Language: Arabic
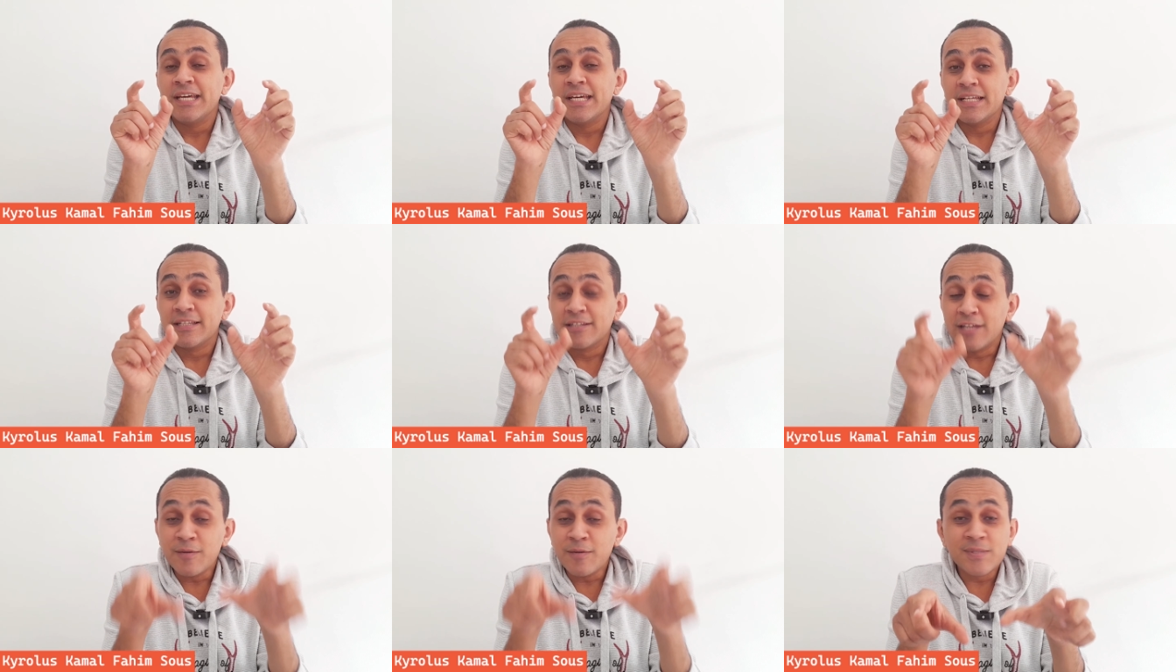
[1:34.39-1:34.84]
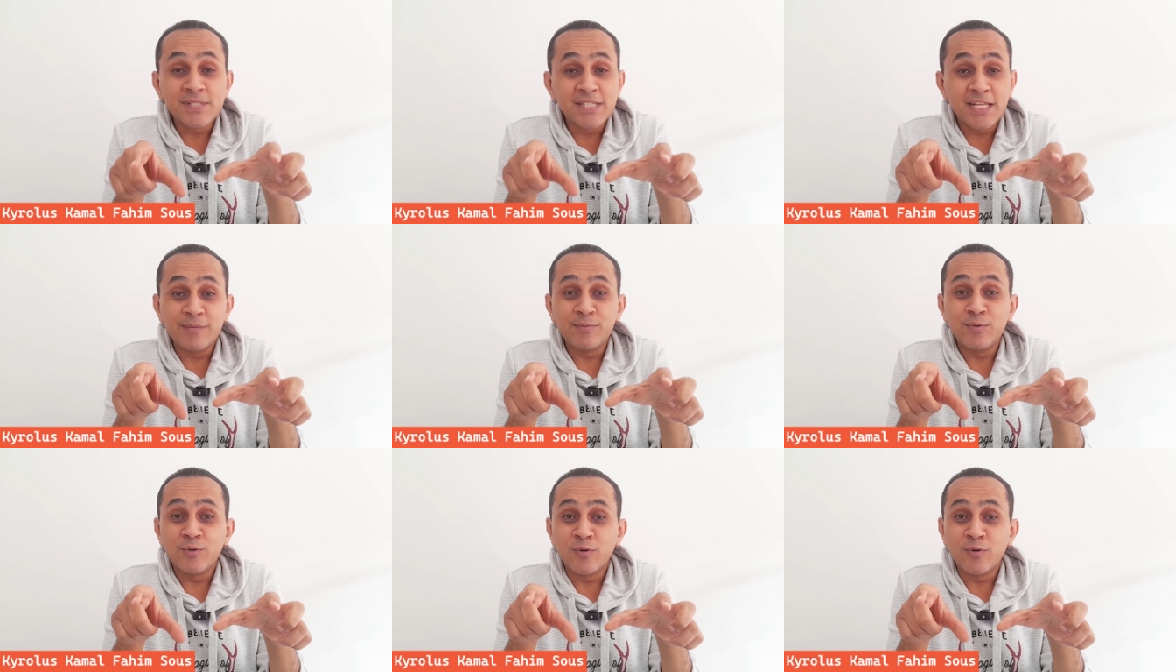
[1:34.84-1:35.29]
التايب
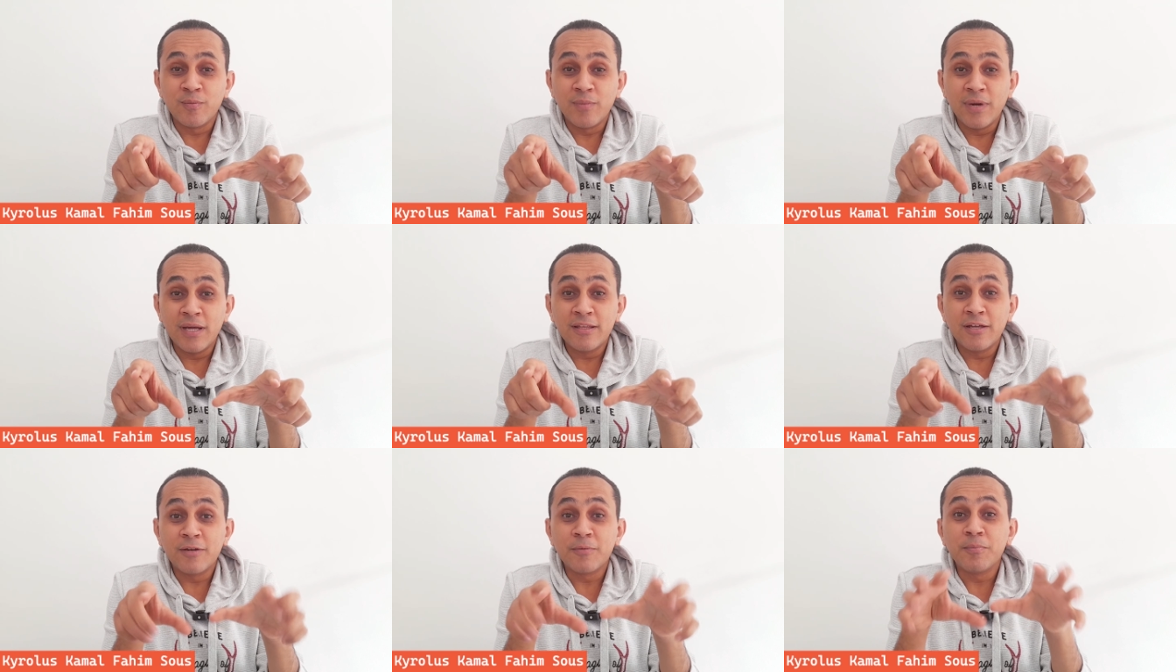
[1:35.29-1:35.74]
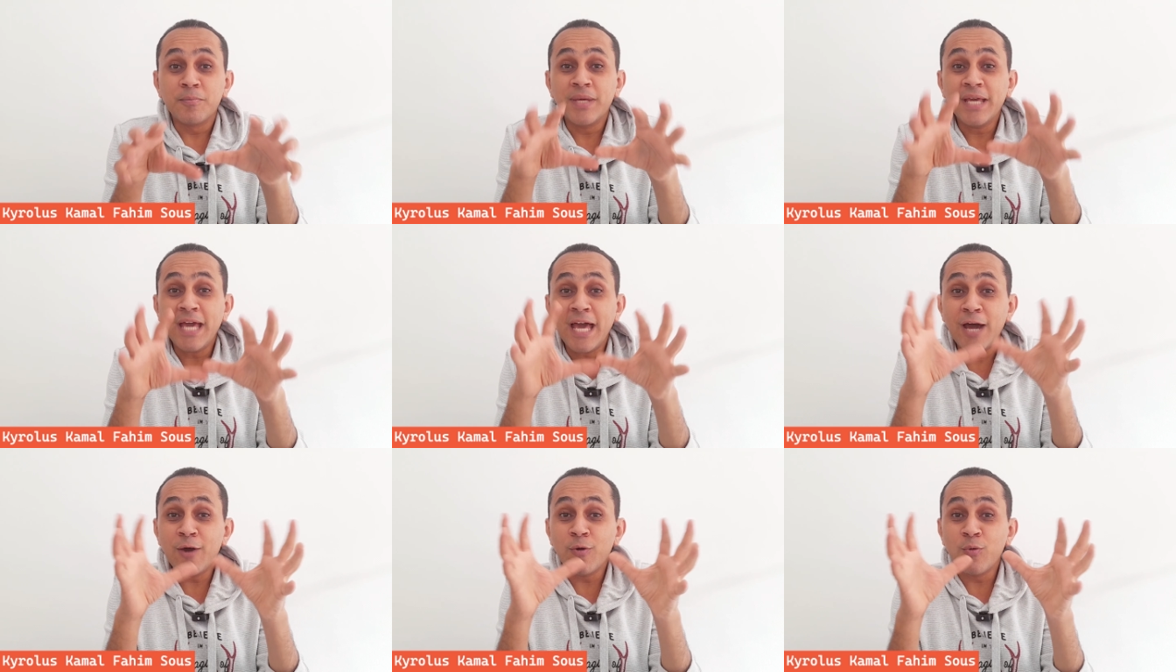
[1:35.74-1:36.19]
سكريبت كومباينر
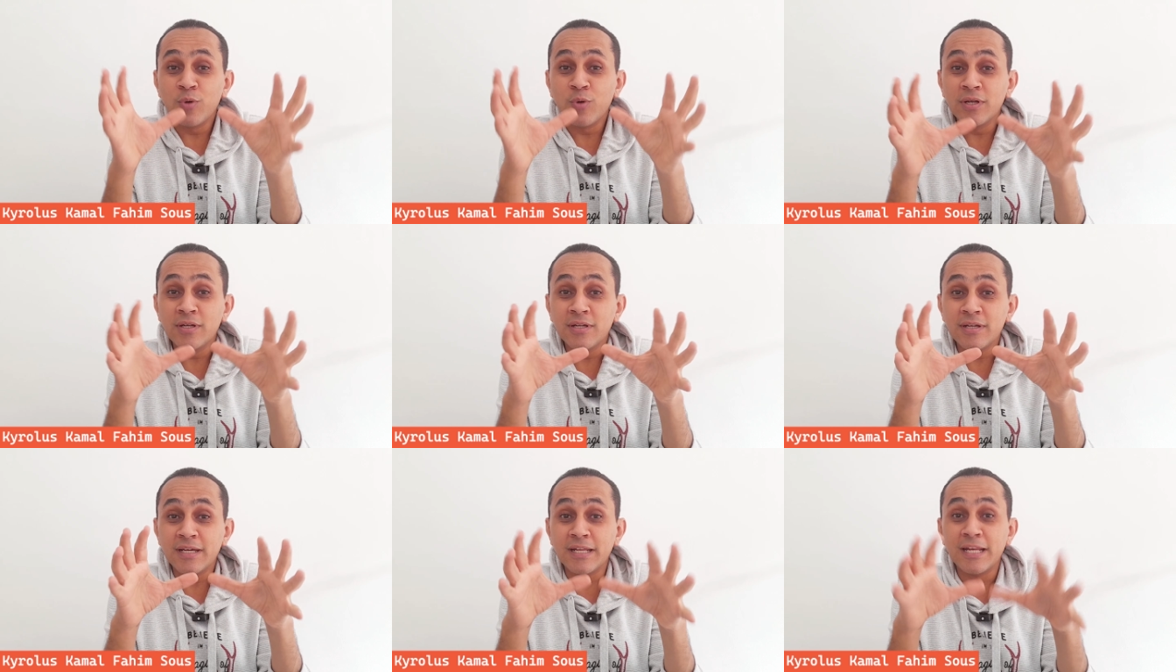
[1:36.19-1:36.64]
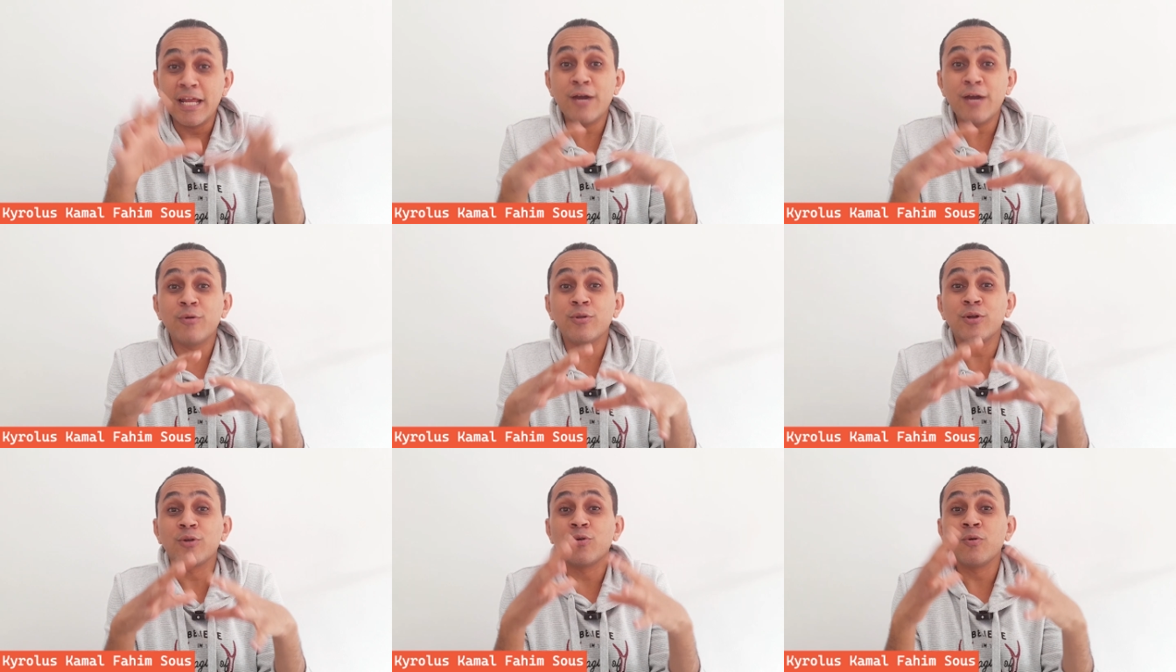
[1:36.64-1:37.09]
بيحول
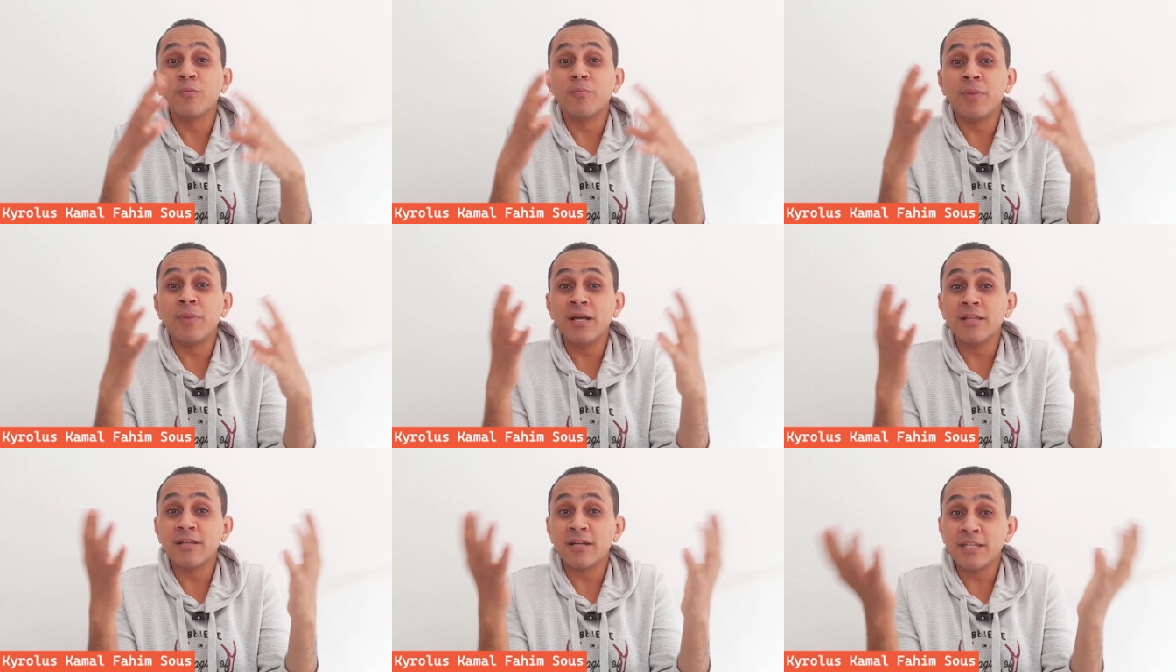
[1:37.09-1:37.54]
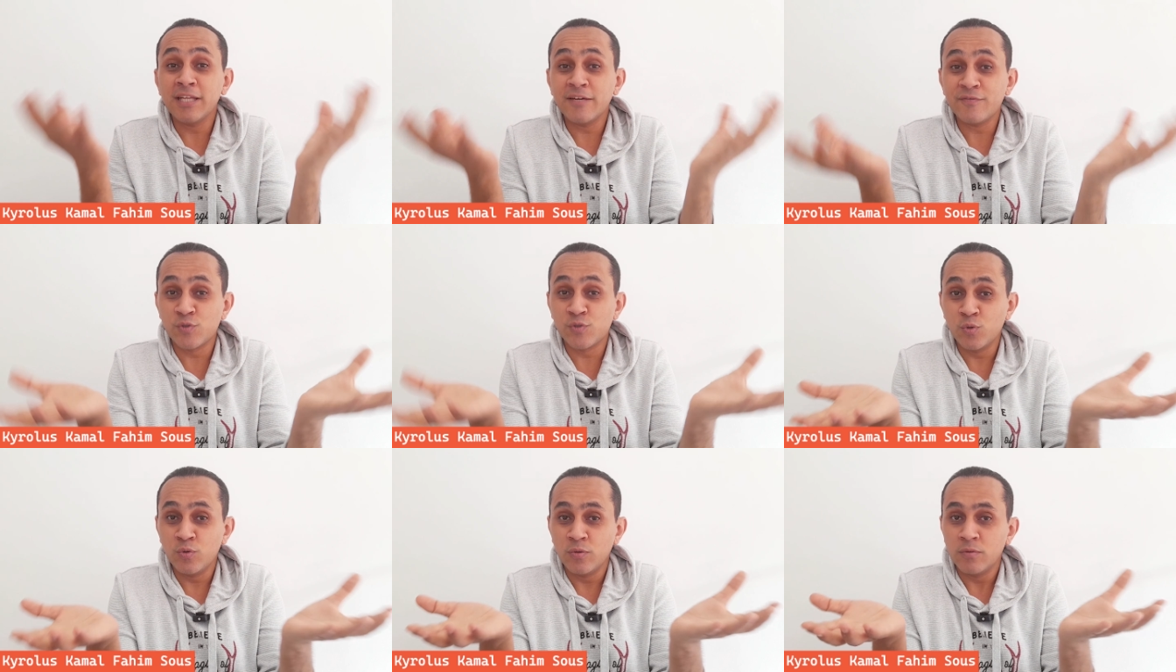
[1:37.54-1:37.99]
الانجولار كومباينر
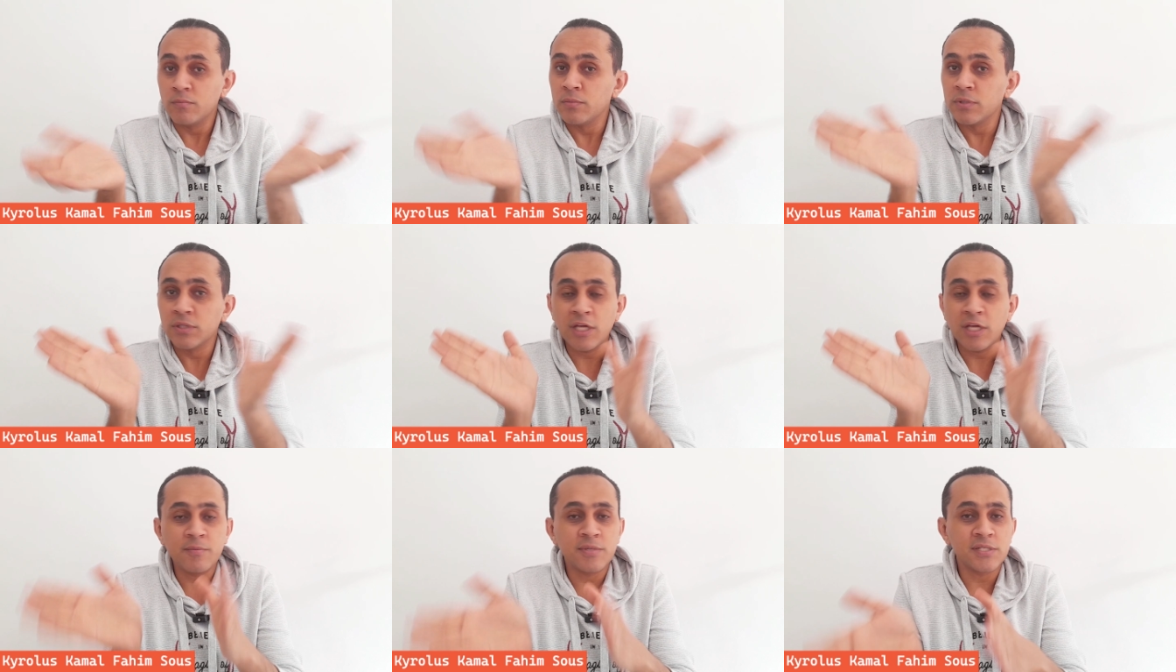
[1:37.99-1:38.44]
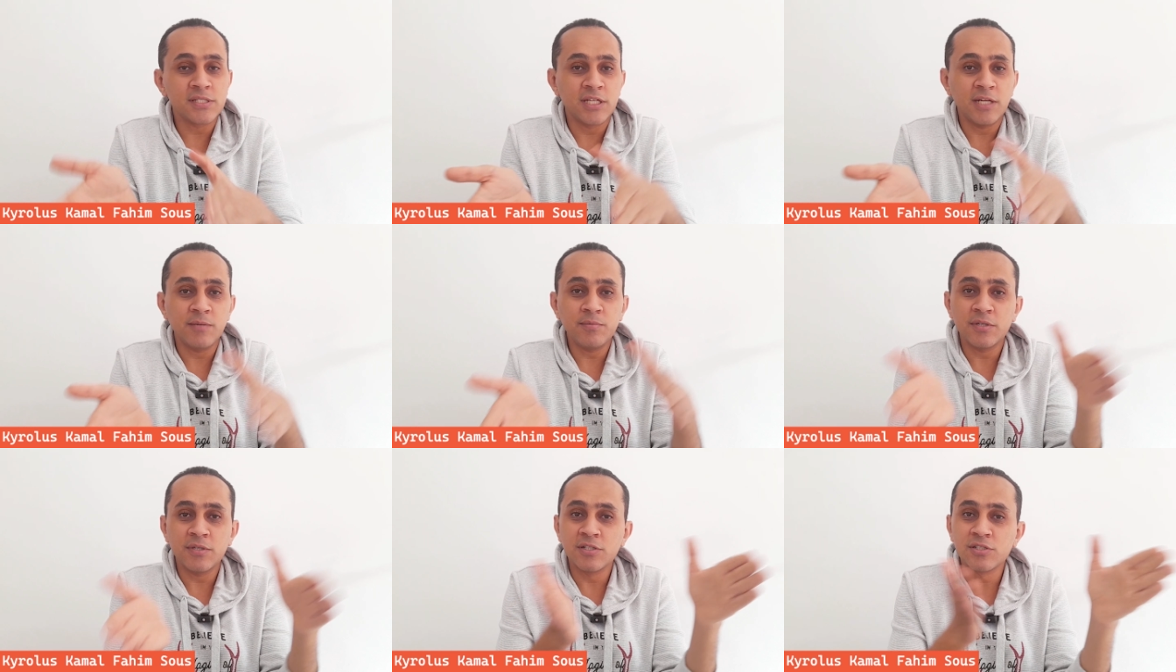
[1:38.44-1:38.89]
نفسه من تايب
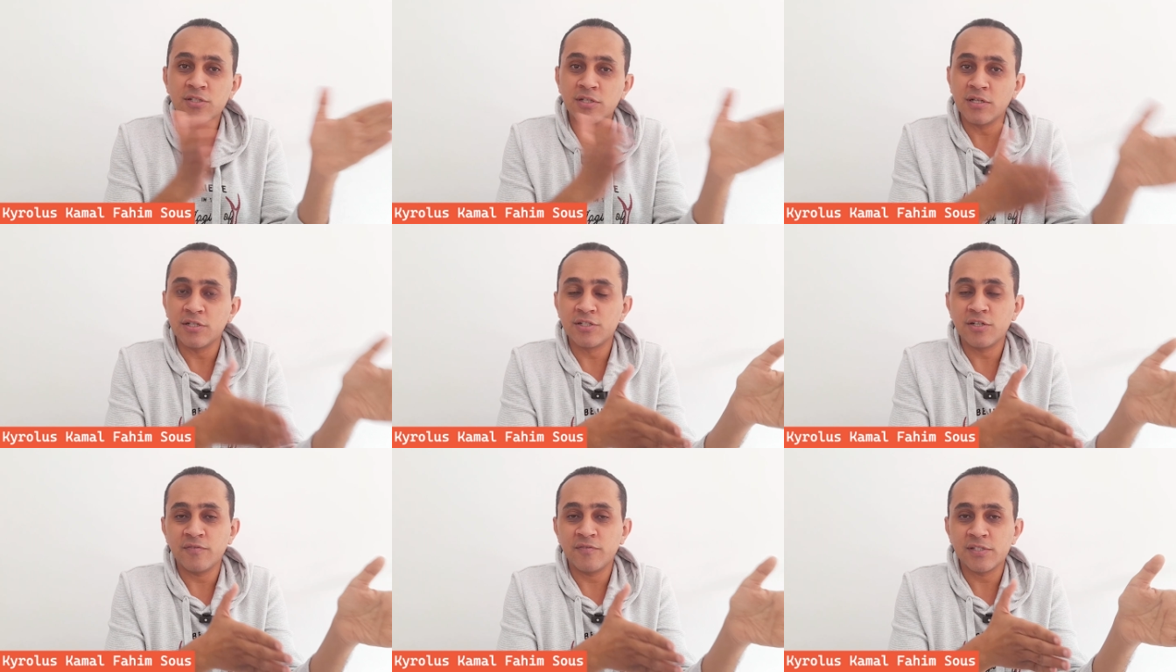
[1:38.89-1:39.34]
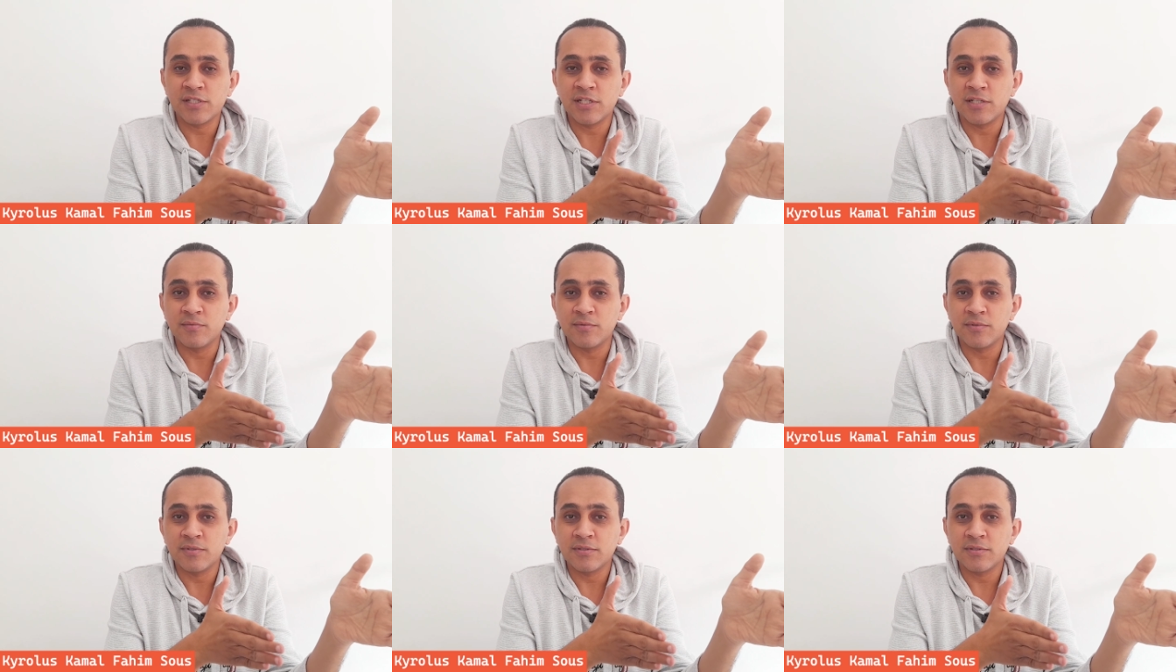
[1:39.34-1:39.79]
سكريبت لجافا
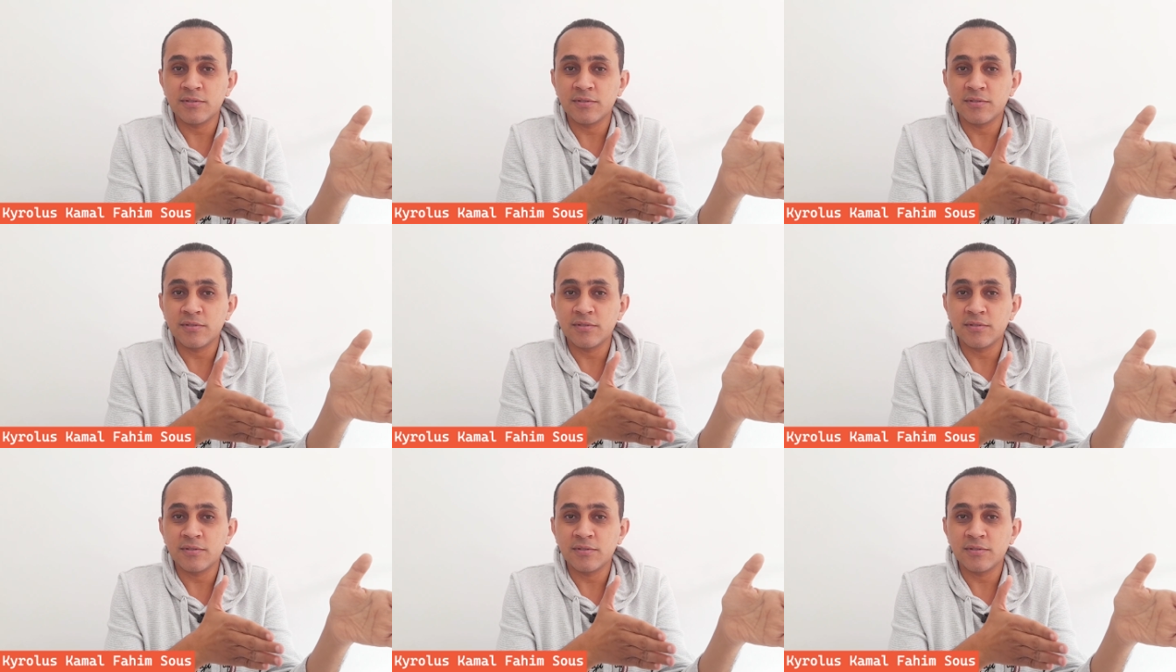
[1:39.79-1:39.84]
سكريبت